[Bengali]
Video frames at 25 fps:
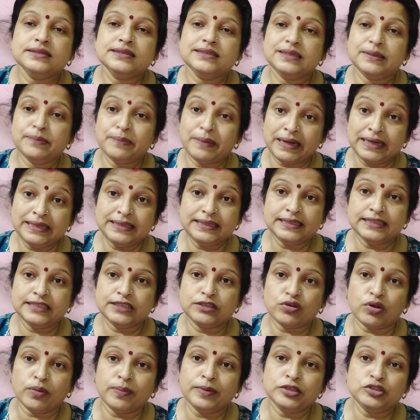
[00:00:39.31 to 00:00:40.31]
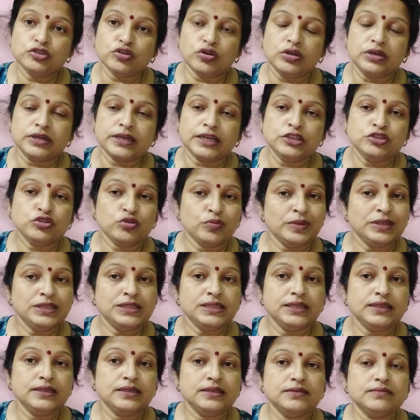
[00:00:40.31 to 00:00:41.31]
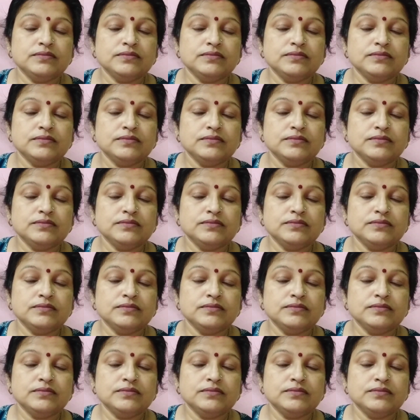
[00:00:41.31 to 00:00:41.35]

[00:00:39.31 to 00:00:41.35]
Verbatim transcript: যে বাড়িতে যে টবে জলটা জমেছে